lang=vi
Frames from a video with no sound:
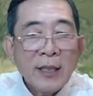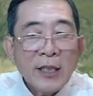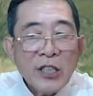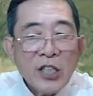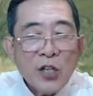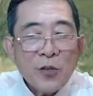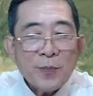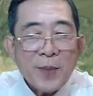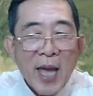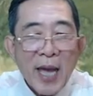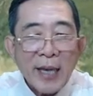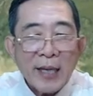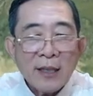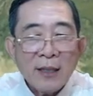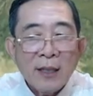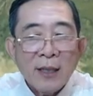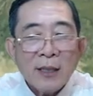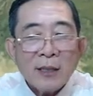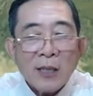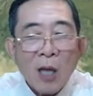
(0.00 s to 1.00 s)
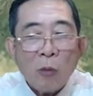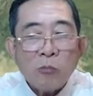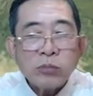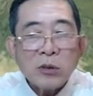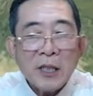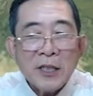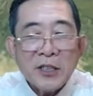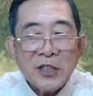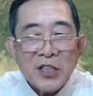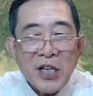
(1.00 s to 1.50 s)
Như vậy, thông
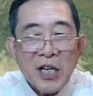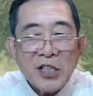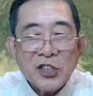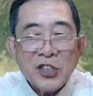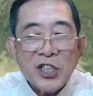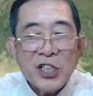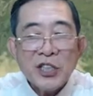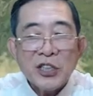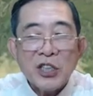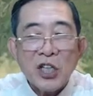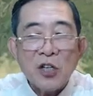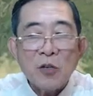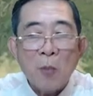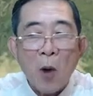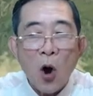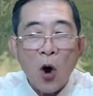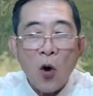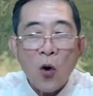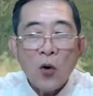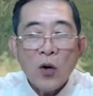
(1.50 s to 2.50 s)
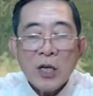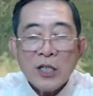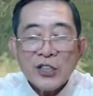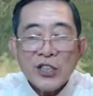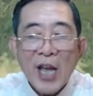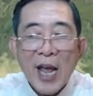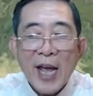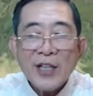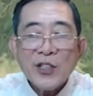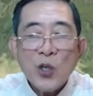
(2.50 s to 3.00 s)
tin trên sinh tử bộ
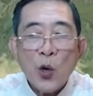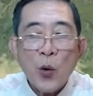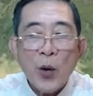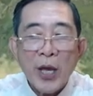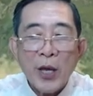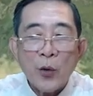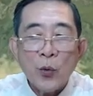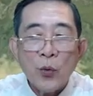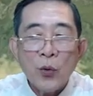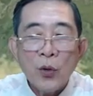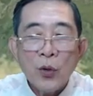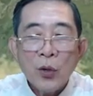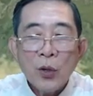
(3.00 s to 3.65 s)
sẽ vô hiệu.